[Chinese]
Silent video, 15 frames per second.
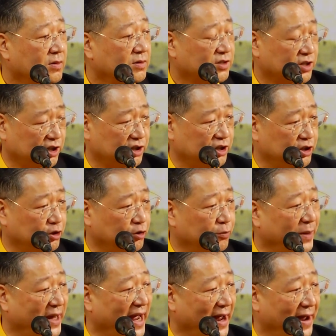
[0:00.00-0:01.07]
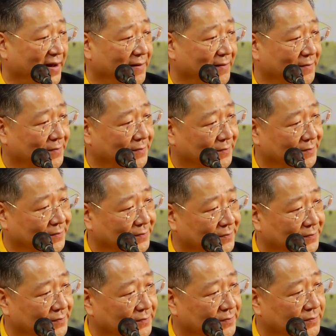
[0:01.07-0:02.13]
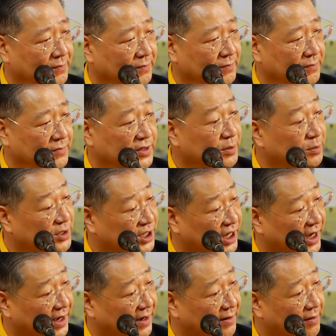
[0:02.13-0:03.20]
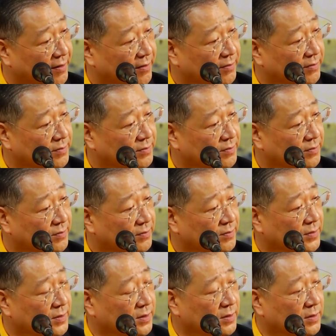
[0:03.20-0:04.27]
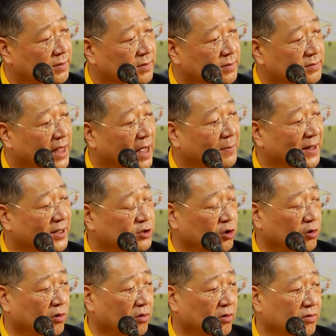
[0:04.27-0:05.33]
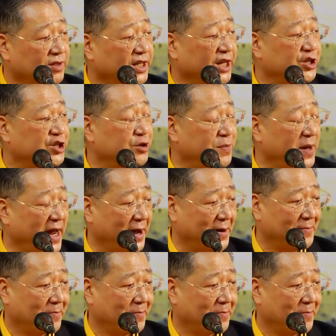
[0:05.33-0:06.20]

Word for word: 四十九遍，行不行？可以。大悲咒念七遍，